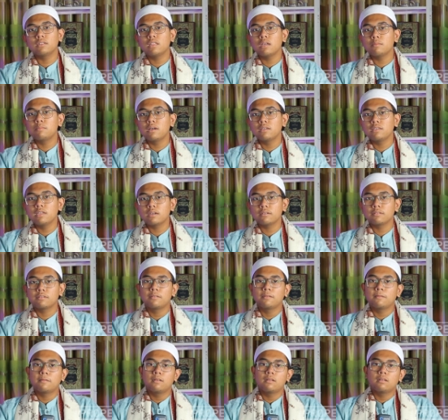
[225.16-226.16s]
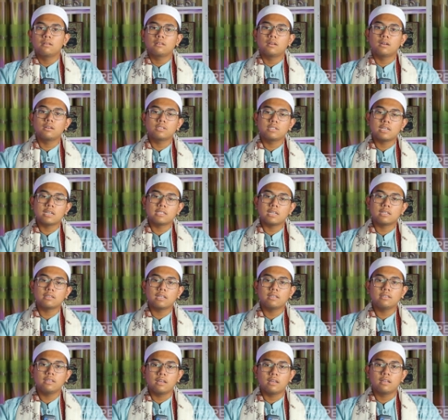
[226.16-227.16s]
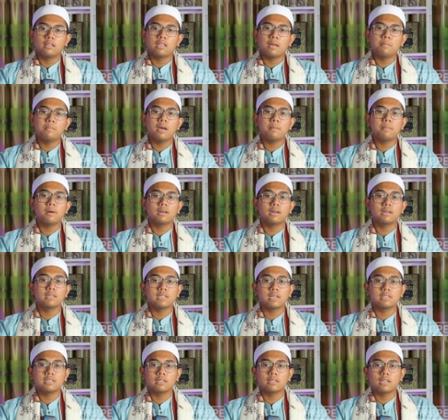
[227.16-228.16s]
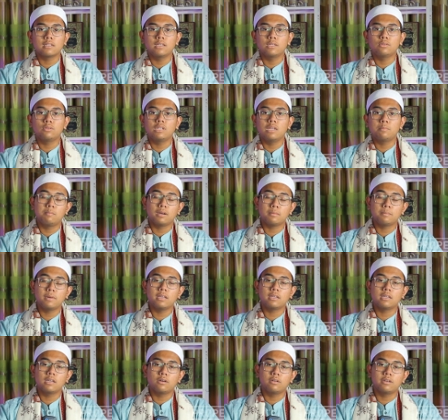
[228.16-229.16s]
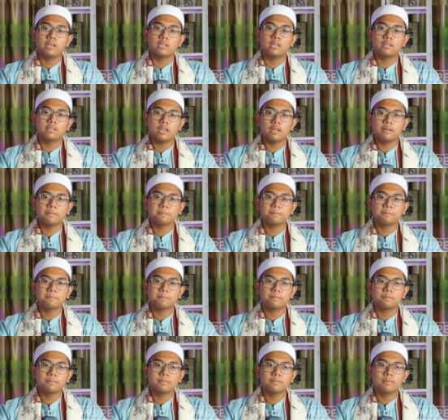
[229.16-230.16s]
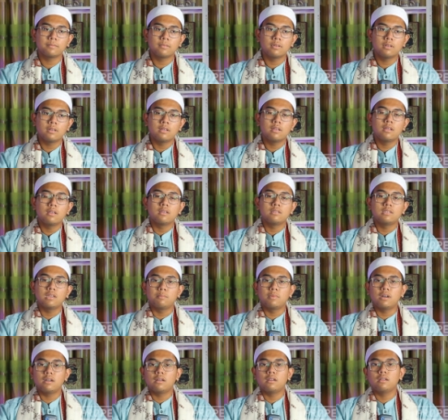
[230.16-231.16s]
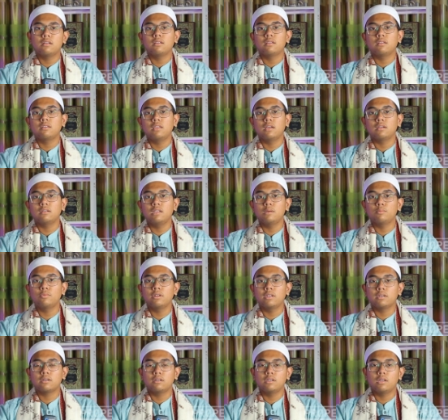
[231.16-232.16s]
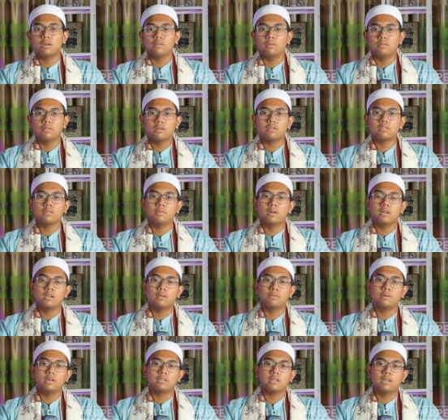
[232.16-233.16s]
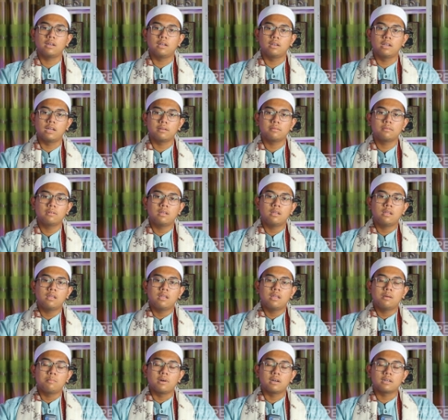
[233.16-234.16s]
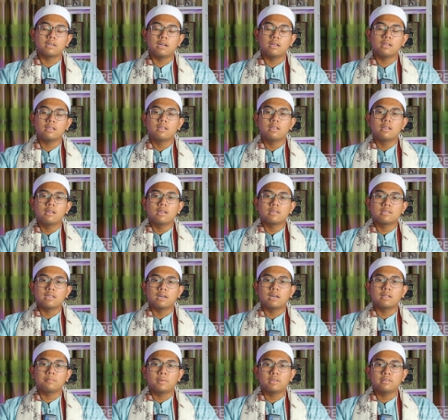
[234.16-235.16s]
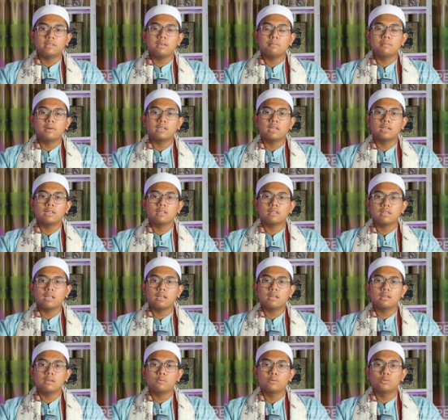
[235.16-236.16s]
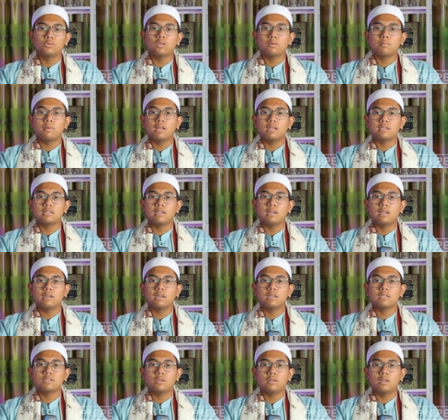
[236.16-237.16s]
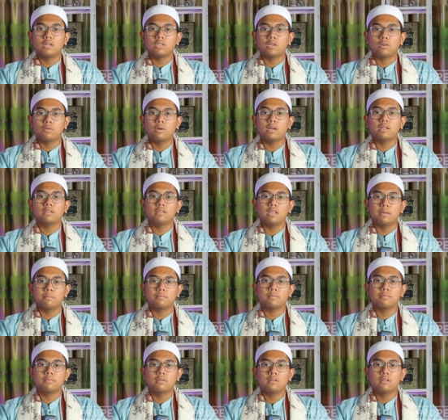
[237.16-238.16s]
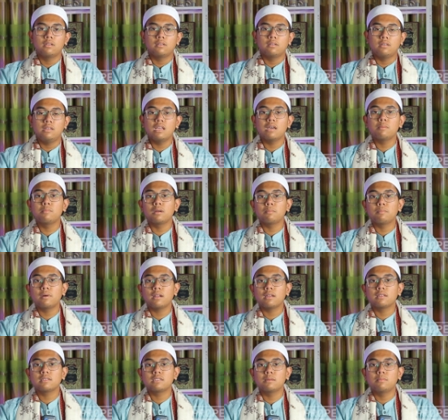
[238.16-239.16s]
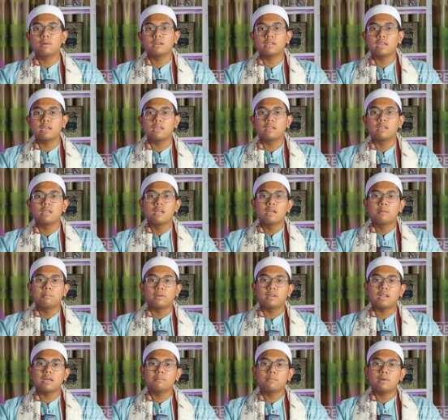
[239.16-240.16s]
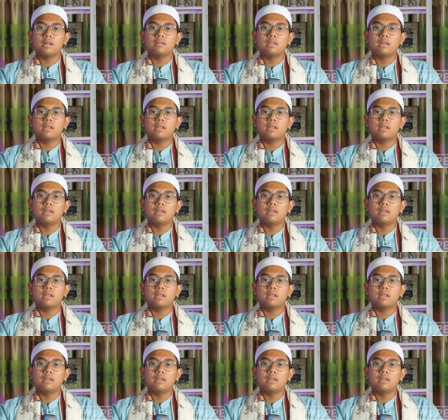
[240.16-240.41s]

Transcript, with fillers: kita banyak kecacatannya, tapi apakah kecacatan itu diperbaiki oleh kita? Jamaah yang dimuliakan oleh Allah Subhanahu wa taala. Maka sangat penting bagi kita untuk melaksanakan sholat rawatib. Dia berperan sebagai penambal